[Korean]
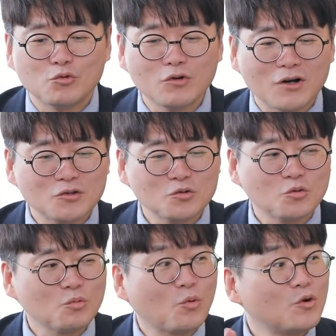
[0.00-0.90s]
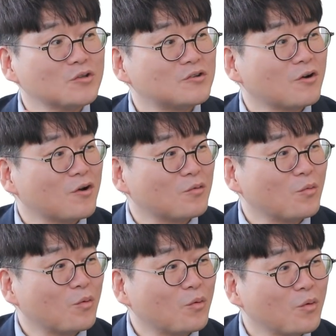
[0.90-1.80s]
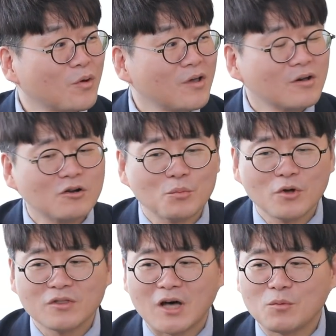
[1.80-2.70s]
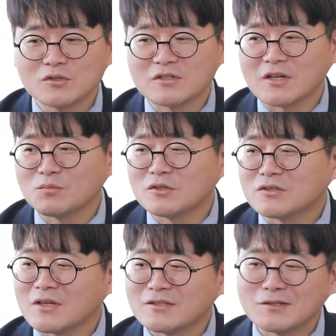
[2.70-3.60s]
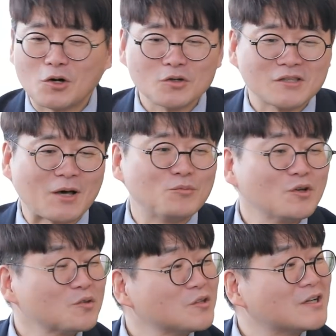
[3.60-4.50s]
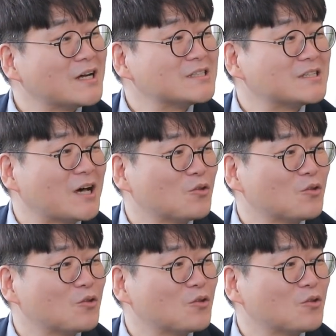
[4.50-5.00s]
부가 그쪽으로 몰려 들어가고 네. 그러면 나머지 사람들은 사실은 거기서 남는 것들을 가지고